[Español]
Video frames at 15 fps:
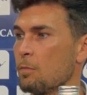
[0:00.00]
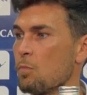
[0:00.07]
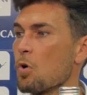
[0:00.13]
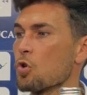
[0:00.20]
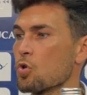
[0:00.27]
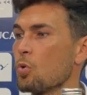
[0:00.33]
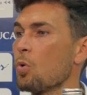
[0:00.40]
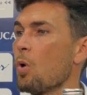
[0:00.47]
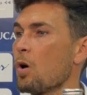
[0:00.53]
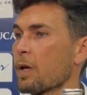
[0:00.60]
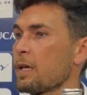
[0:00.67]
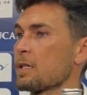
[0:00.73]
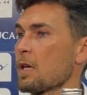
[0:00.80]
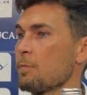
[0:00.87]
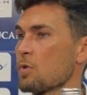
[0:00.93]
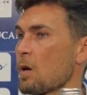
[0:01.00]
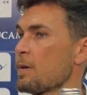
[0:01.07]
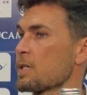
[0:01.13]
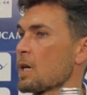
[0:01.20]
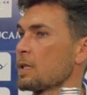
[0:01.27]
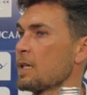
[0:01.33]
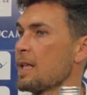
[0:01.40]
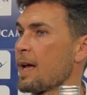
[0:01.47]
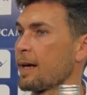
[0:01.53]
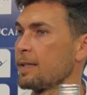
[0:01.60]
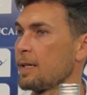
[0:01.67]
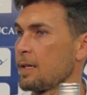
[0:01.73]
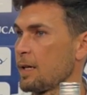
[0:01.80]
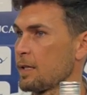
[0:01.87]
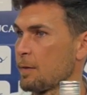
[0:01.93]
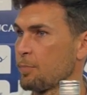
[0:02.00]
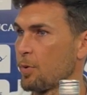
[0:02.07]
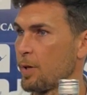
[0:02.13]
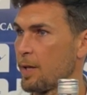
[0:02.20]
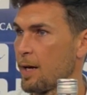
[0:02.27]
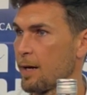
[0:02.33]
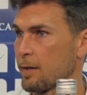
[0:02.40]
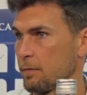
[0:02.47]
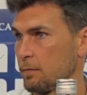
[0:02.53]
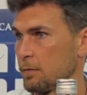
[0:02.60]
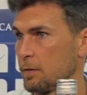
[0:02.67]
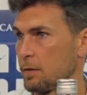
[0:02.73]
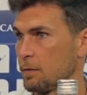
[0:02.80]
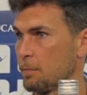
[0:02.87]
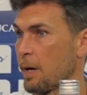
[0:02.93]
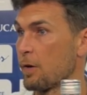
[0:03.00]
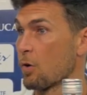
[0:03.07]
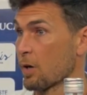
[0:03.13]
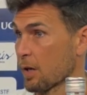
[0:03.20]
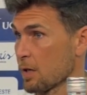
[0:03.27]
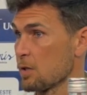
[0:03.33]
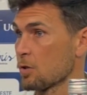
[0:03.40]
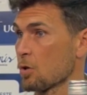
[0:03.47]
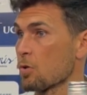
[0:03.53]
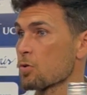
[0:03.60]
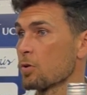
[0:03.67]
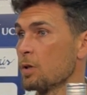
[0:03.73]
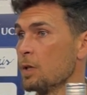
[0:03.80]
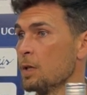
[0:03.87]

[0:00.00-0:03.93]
bueno, es un jugador que ya sabemos la versatilidad que tiene, que te puede dar eh, varios registros,